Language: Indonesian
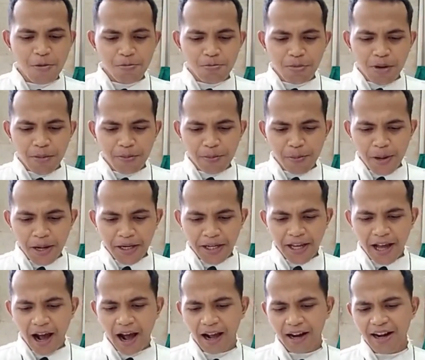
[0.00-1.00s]
memberi
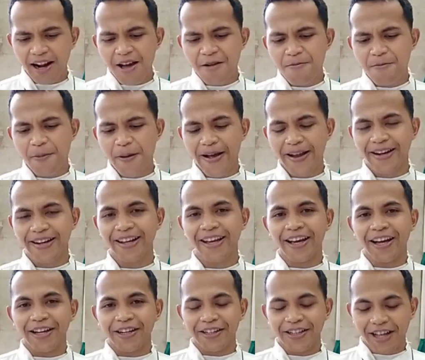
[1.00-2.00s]
harapan
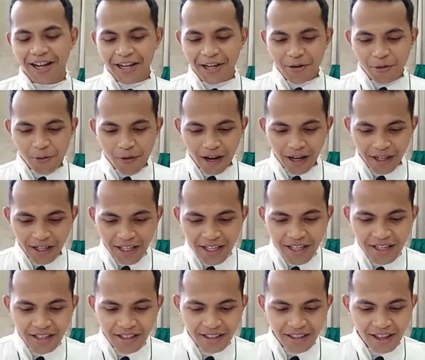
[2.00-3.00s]
dari
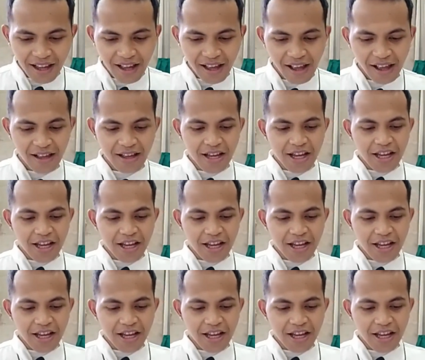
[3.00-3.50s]
wanita